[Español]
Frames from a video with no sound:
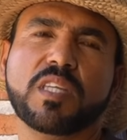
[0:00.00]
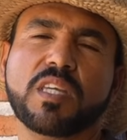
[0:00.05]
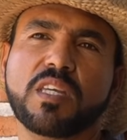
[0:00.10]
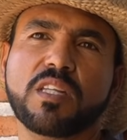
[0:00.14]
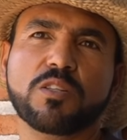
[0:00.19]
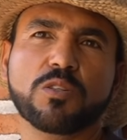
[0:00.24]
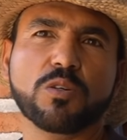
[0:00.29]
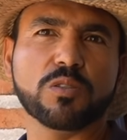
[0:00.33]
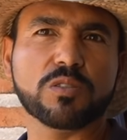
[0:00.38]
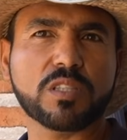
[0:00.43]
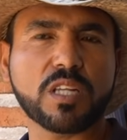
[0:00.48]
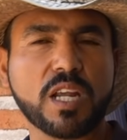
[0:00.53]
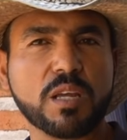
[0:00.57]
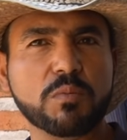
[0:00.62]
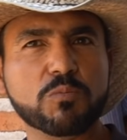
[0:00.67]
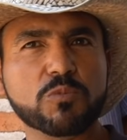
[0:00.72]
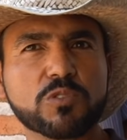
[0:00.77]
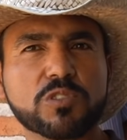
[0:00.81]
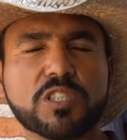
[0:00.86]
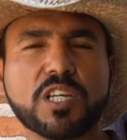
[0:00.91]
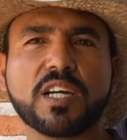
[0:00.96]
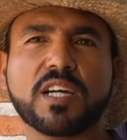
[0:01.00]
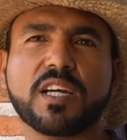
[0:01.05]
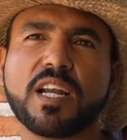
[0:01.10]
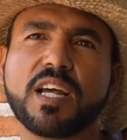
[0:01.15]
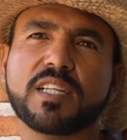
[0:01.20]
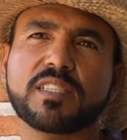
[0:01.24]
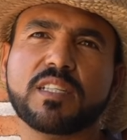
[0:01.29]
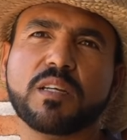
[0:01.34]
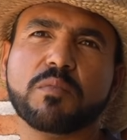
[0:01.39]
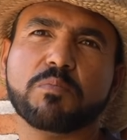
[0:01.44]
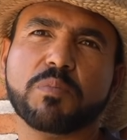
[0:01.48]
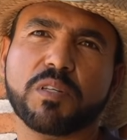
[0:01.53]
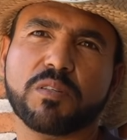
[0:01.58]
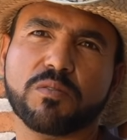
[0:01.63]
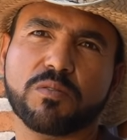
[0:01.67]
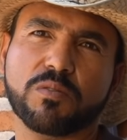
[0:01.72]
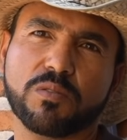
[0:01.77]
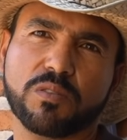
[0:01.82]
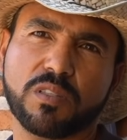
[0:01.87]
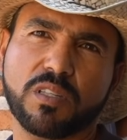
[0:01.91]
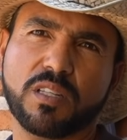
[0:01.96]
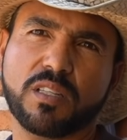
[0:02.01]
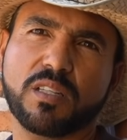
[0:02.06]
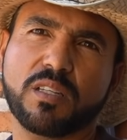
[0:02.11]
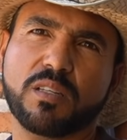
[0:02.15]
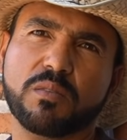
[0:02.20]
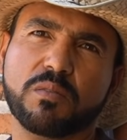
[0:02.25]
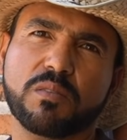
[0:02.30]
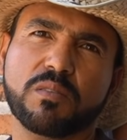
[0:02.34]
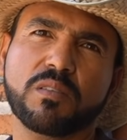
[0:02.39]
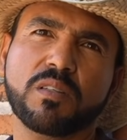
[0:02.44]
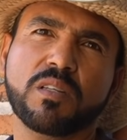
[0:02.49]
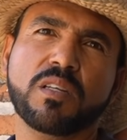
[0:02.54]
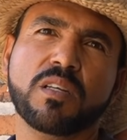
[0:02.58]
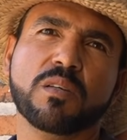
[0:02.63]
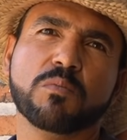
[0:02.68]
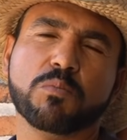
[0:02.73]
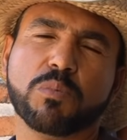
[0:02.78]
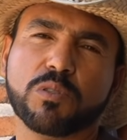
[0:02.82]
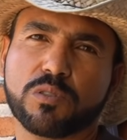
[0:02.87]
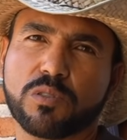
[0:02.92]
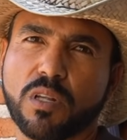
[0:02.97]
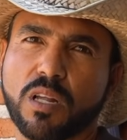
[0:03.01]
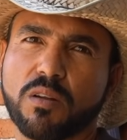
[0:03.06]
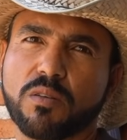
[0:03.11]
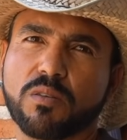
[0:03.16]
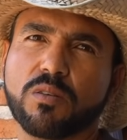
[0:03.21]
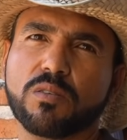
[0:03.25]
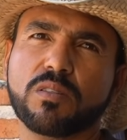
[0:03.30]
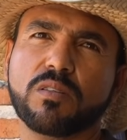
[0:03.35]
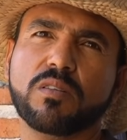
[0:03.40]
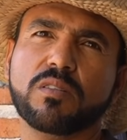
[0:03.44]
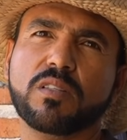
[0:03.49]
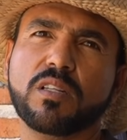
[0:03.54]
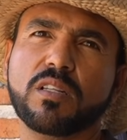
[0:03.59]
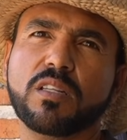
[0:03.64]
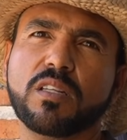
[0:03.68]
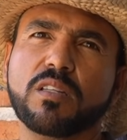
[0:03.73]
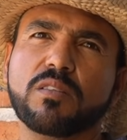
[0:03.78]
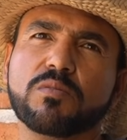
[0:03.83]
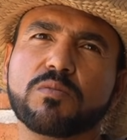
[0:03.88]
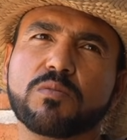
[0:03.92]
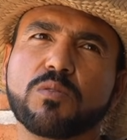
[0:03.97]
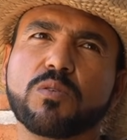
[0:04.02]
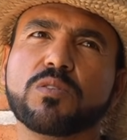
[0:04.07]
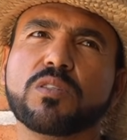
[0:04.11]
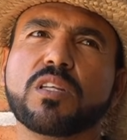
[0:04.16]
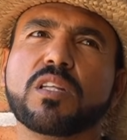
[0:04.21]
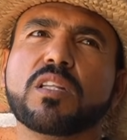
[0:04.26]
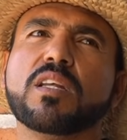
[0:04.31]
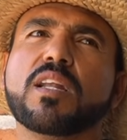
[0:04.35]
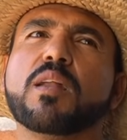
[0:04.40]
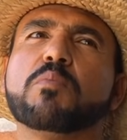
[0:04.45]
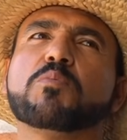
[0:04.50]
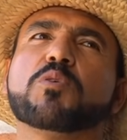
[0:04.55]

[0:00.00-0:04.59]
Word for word: y no trae mucha grasa, pero contiene, pues a lo que he entendido, contiene la